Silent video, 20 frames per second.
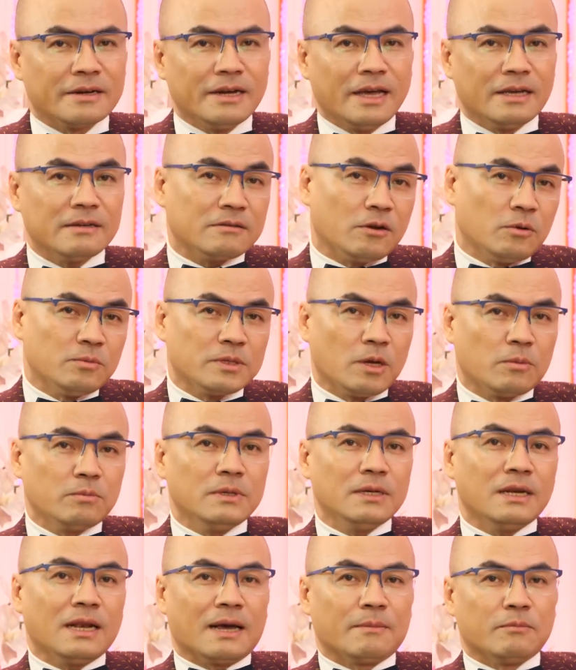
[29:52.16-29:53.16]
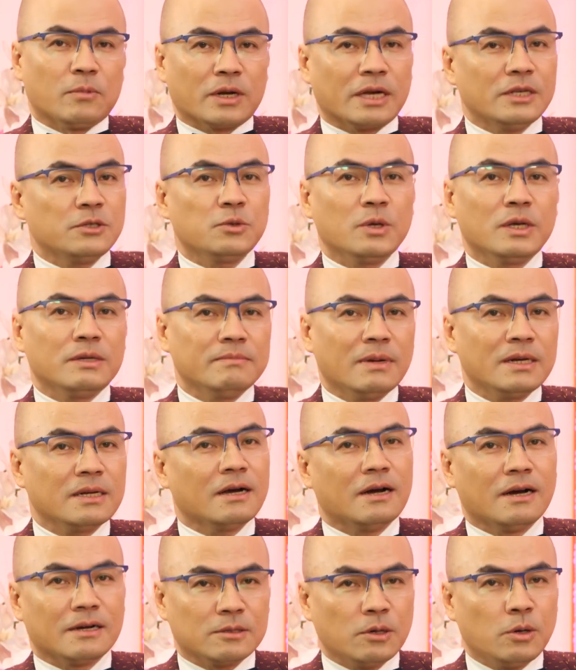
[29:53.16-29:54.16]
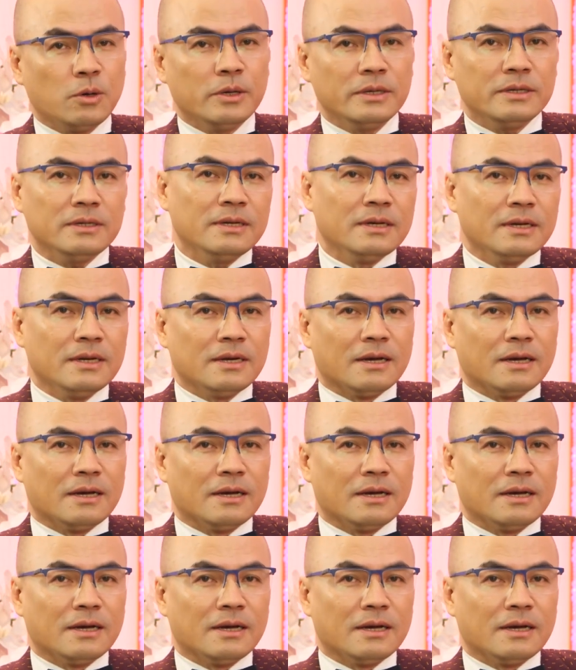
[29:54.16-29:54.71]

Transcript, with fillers: Đấy cũng giống như là một cái duyên bất ngờ thôi.